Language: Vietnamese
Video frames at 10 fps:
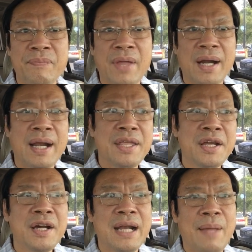thật ra
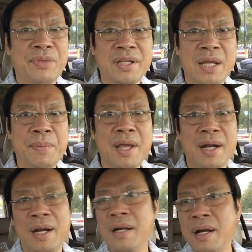những người làm từ thiện bây giờ
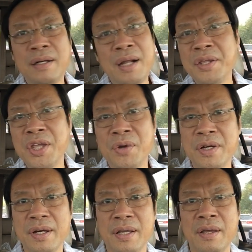rất rất rất nhiều
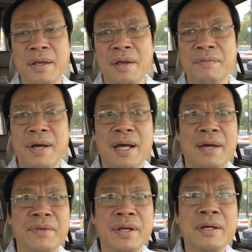người
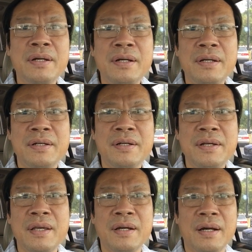và Việt Hương
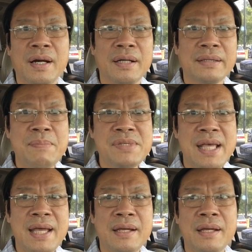Khương Dừa Tắm
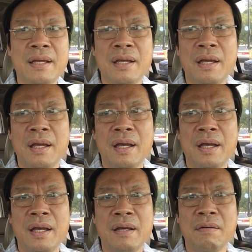Sang
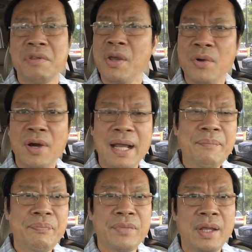à, nhiều người
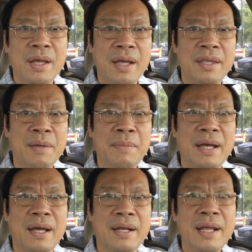lắm nhưng
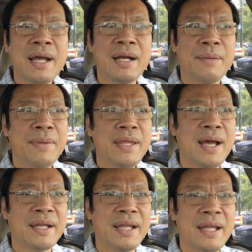mà điển hình là bây
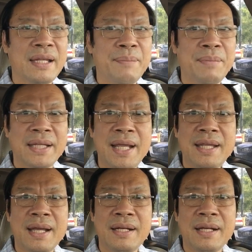giờ thì mình thấy
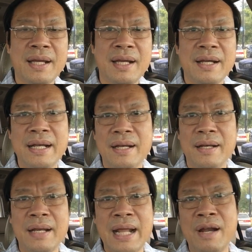trên à,
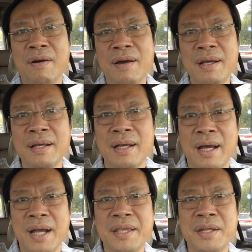đây đó
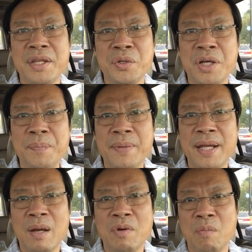ở trên YouTube
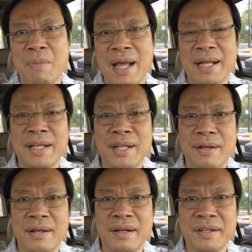hay cộng đồng mạng thì
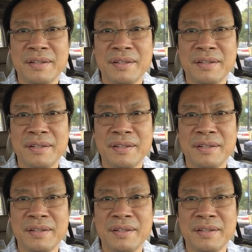à,